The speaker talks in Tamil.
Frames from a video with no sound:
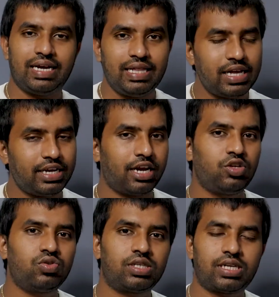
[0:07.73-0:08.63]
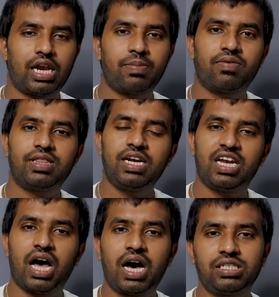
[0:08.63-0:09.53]
இந்த டெக் நியூஸஸ் எல்லாமே வந்து
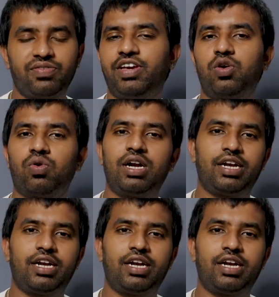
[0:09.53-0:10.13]
லாஸ்ட் வீக்குள்ள